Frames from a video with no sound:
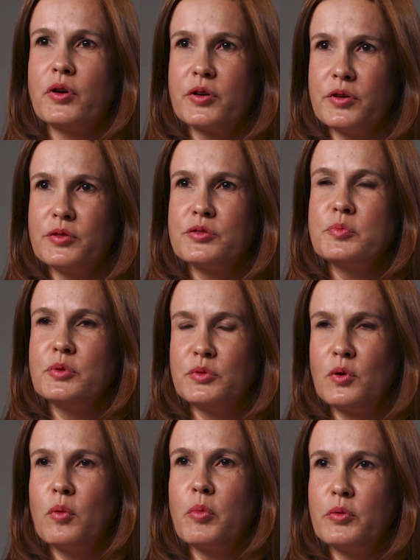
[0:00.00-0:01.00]

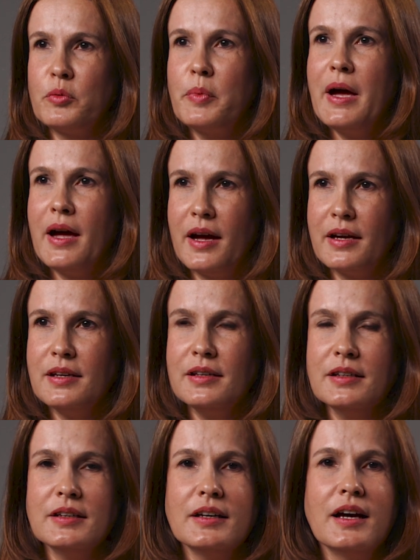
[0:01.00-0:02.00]
moregirls.com.br
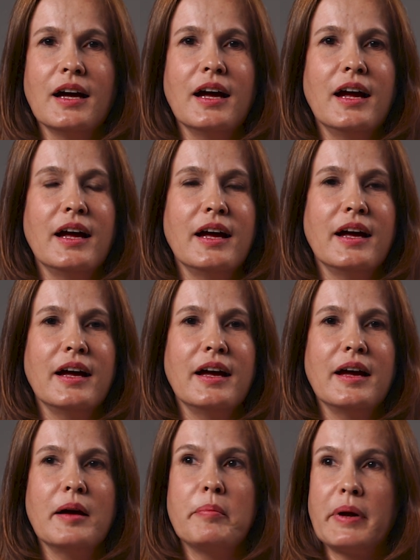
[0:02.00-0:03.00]

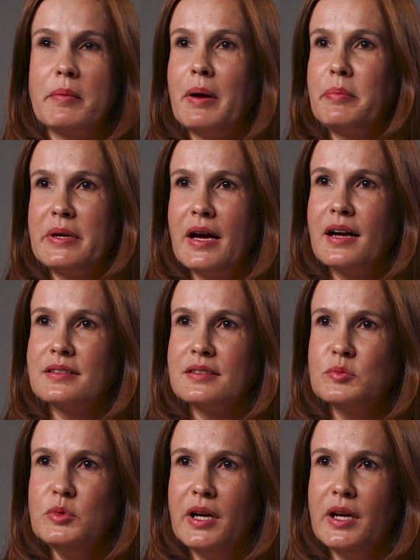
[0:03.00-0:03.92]
é, para mapear essas